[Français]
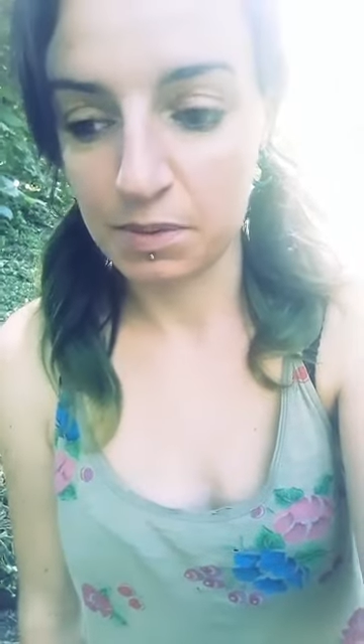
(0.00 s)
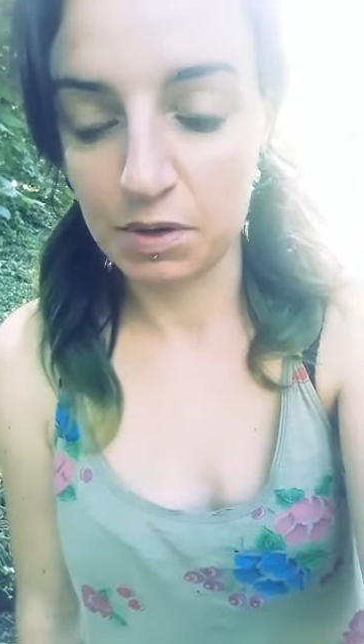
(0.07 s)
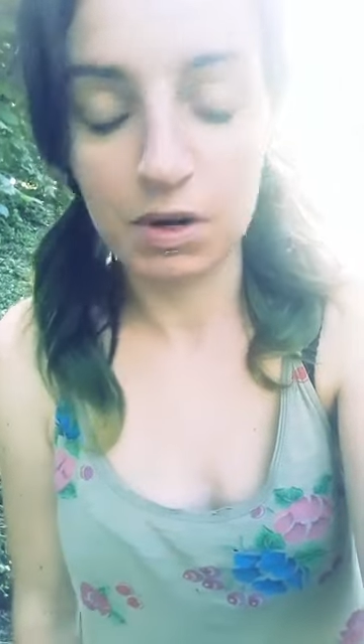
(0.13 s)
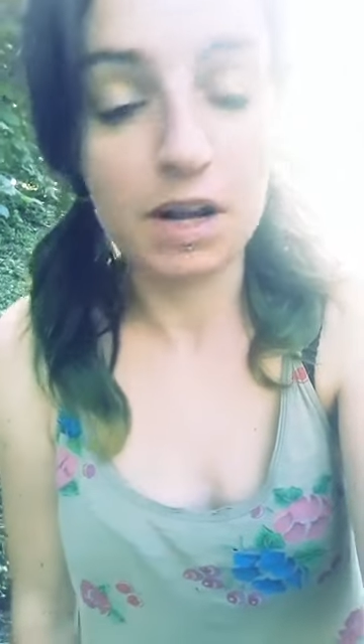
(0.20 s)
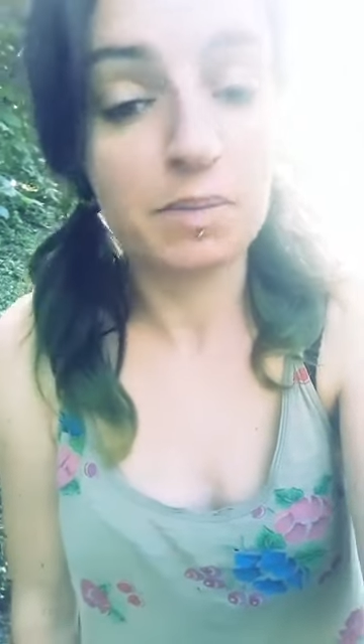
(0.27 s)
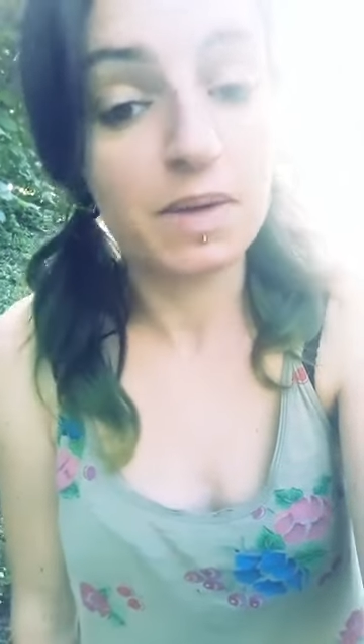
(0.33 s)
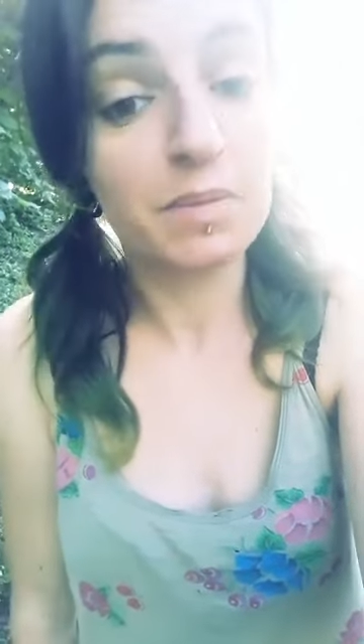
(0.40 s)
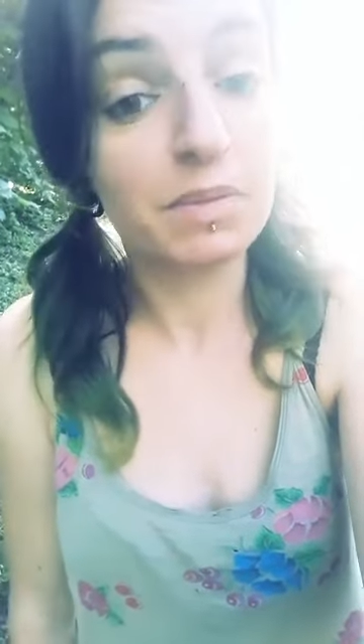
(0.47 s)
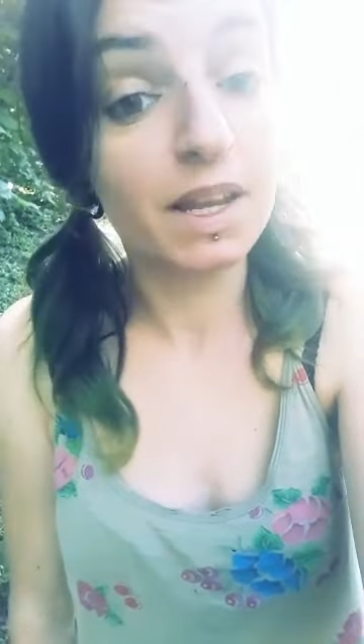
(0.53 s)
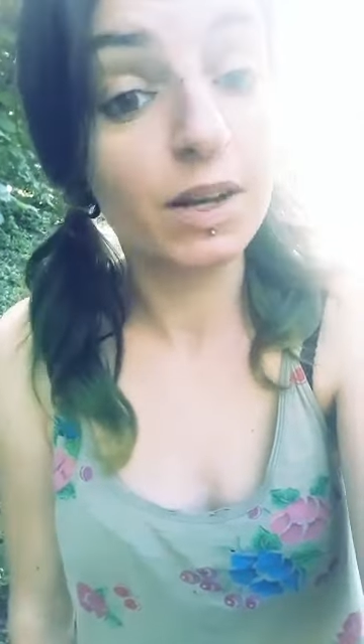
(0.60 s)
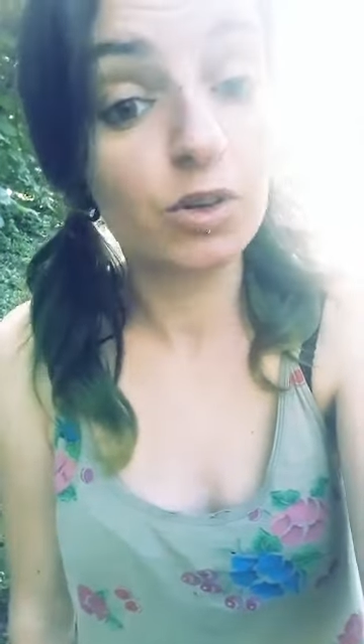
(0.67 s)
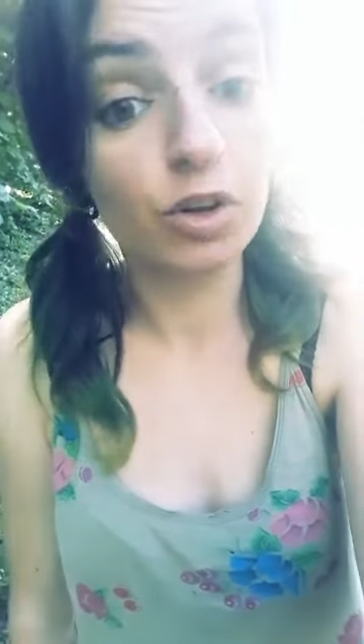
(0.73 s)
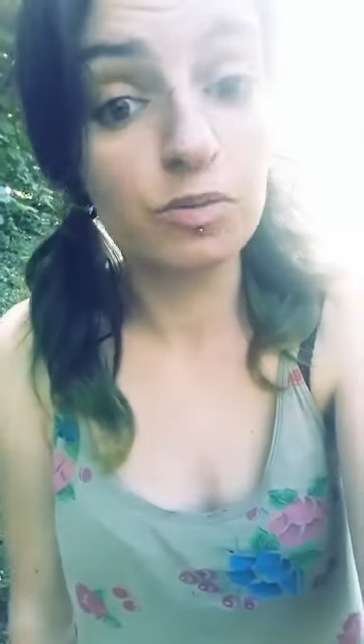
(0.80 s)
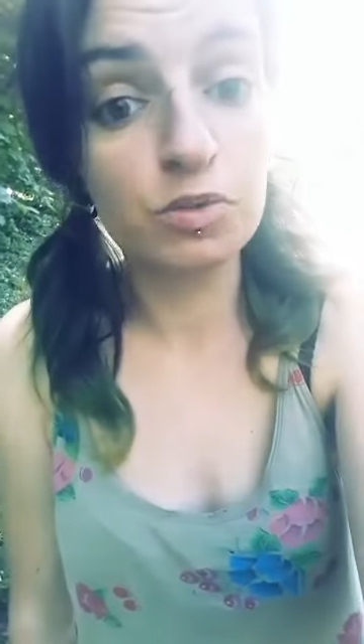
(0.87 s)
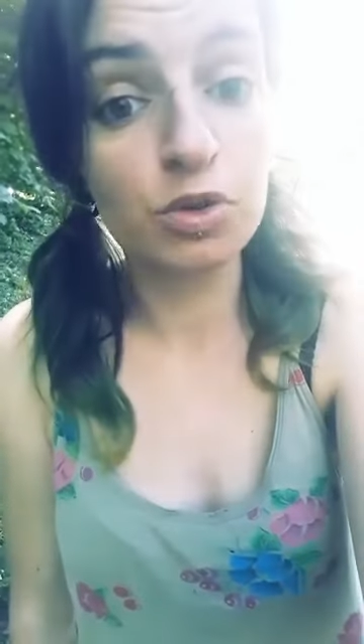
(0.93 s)
mais voilà, même
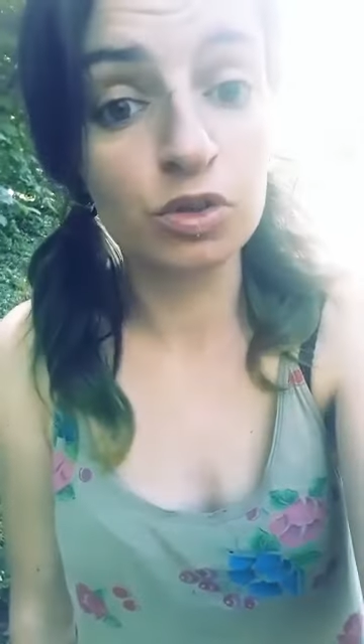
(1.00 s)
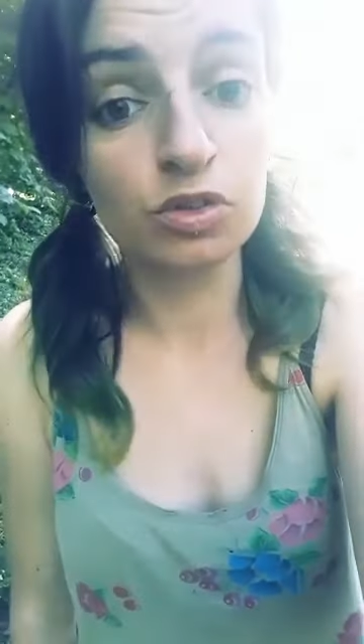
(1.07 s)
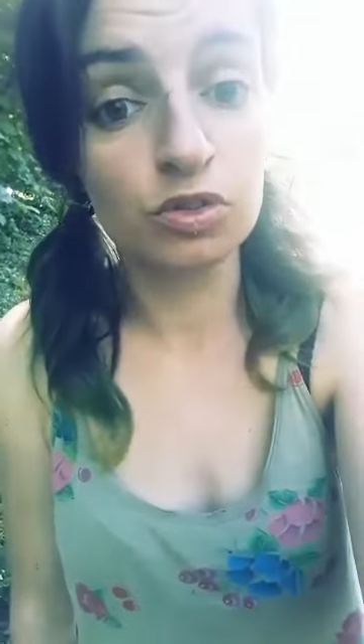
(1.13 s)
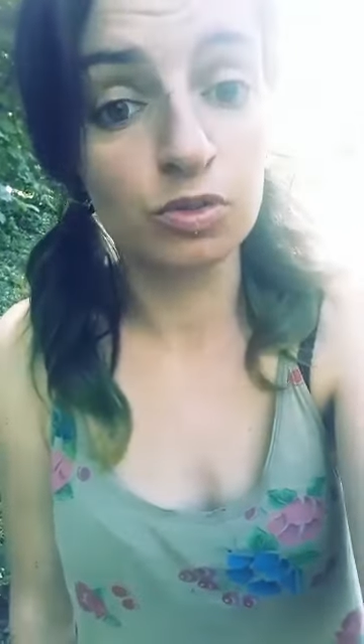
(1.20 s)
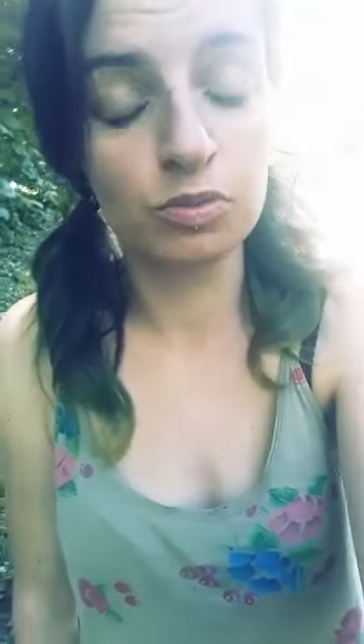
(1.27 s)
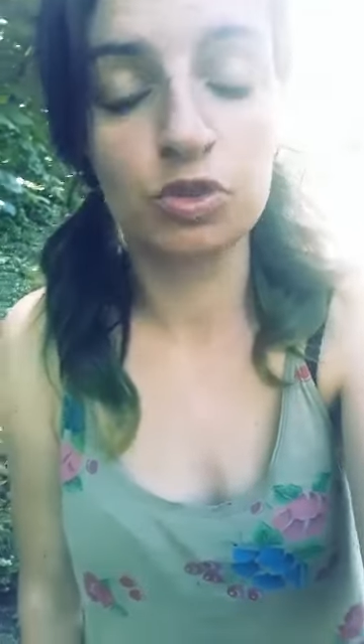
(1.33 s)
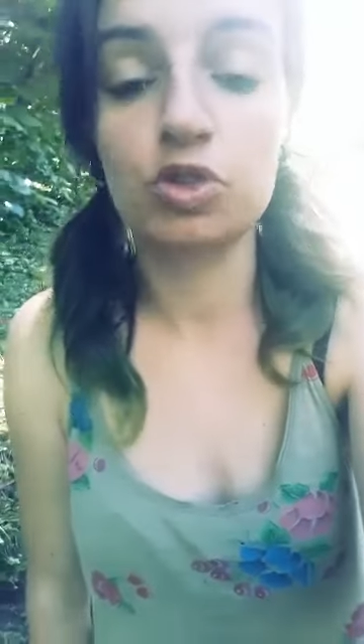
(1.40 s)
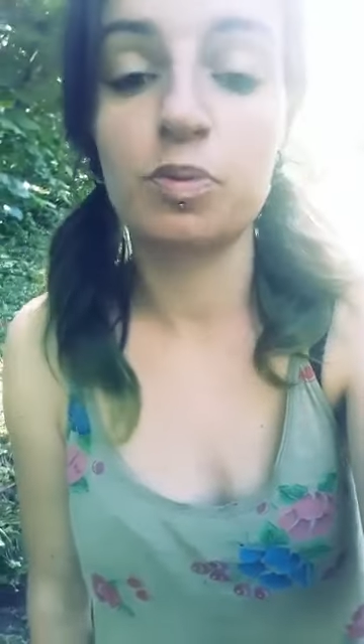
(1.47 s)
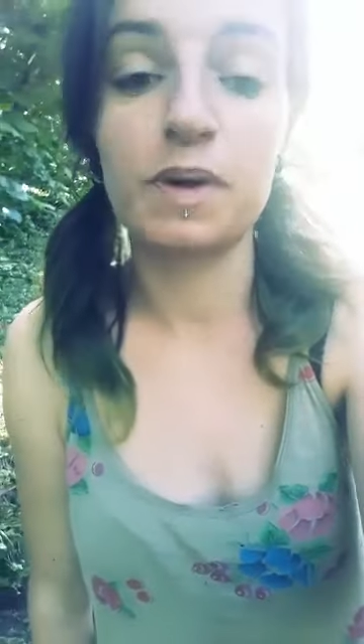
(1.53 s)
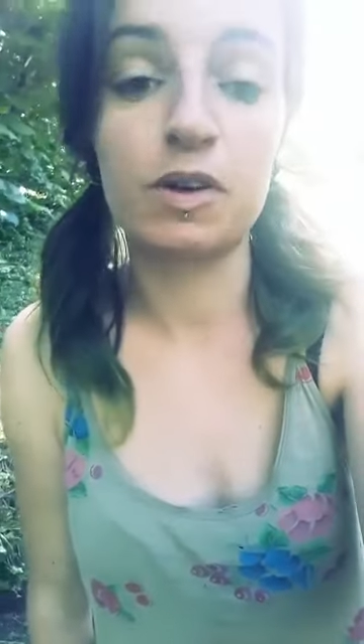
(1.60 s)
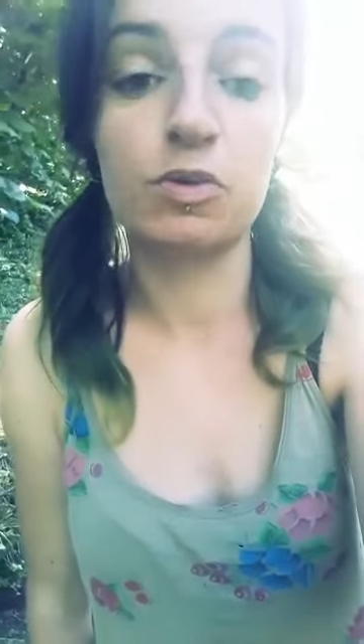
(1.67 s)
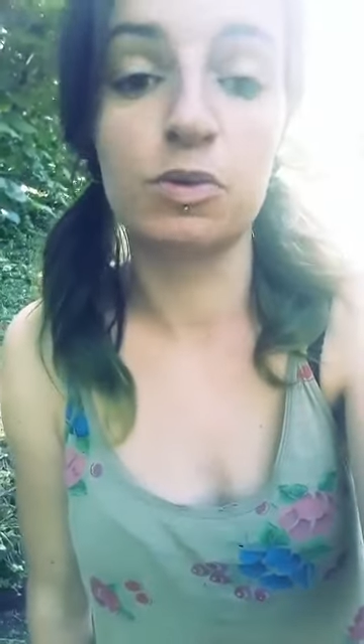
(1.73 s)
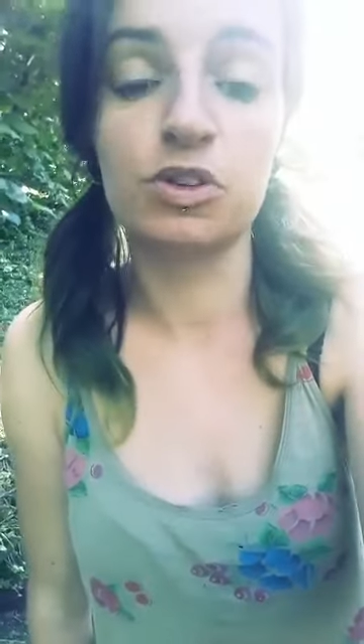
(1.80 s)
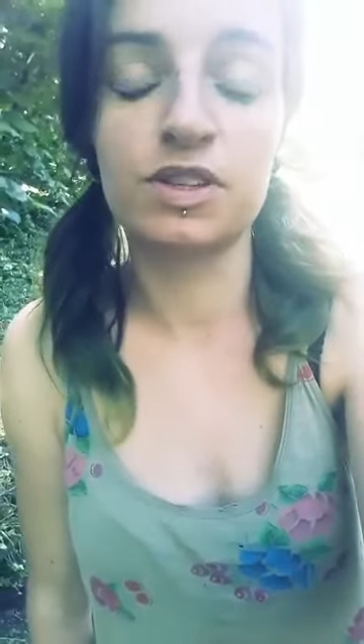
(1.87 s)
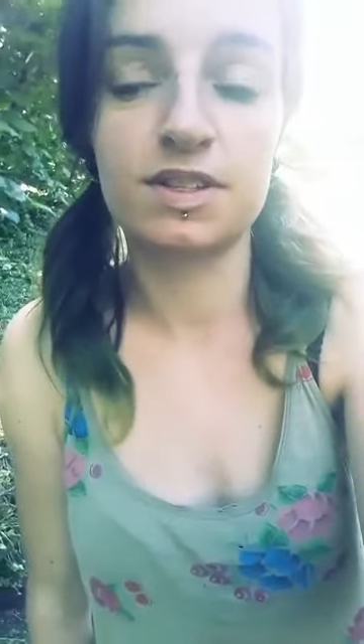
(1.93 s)
les communes ne montrent pas
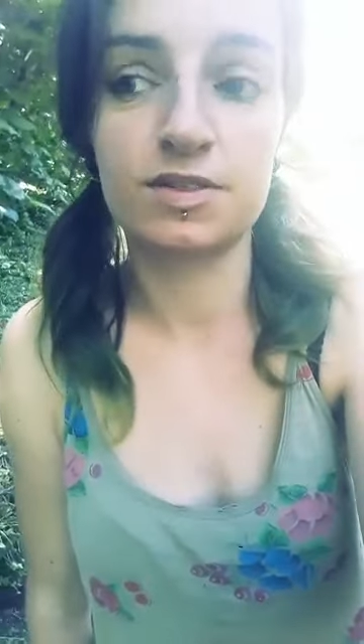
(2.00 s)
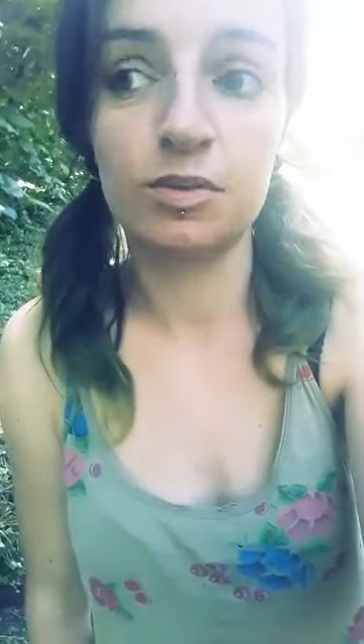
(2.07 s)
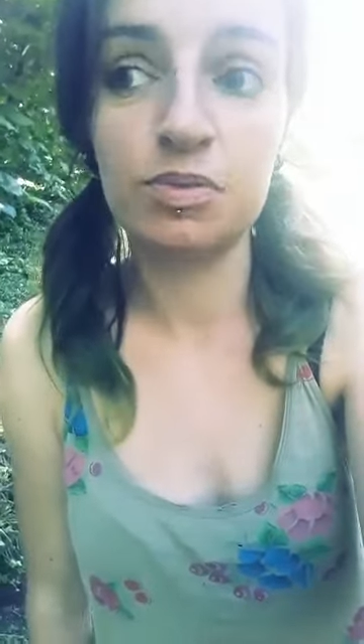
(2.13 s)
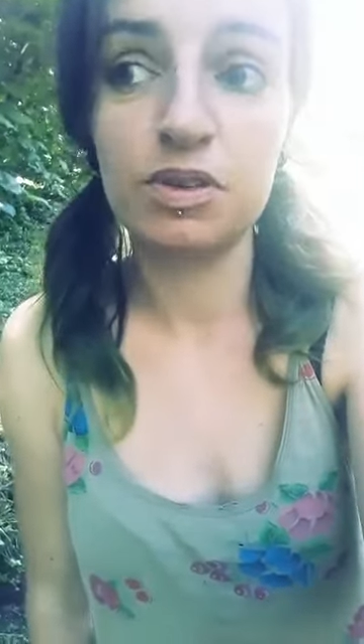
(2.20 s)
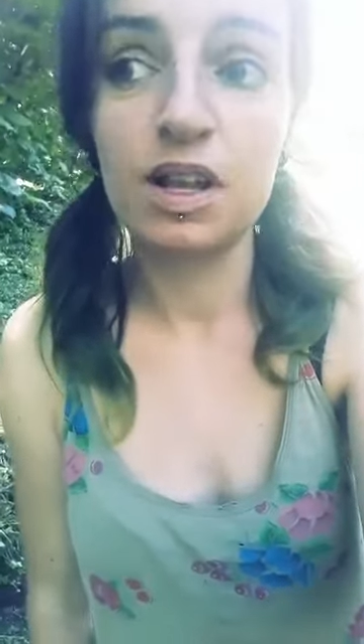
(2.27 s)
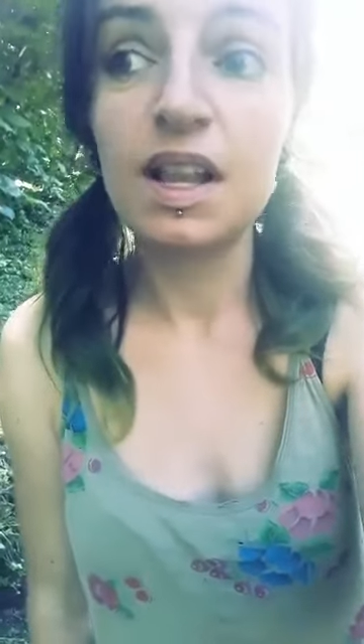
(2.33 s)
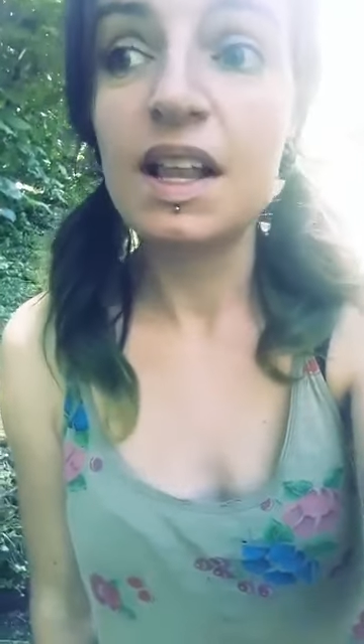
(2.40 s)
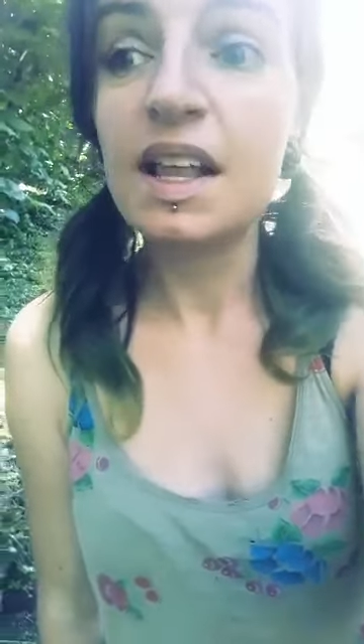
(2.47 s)
le bon exemple.